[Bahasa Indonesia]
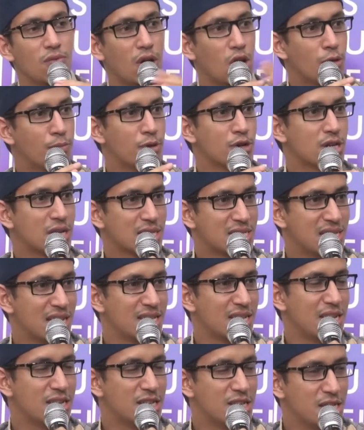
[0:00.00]
Walaupun
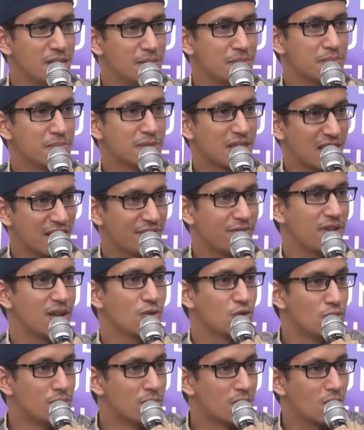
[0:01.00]
kerjanya di travel
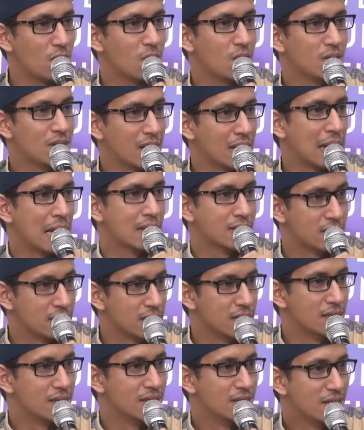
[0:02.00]
umroh dan
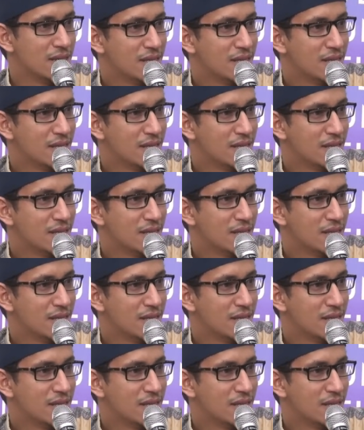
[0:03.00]
haji.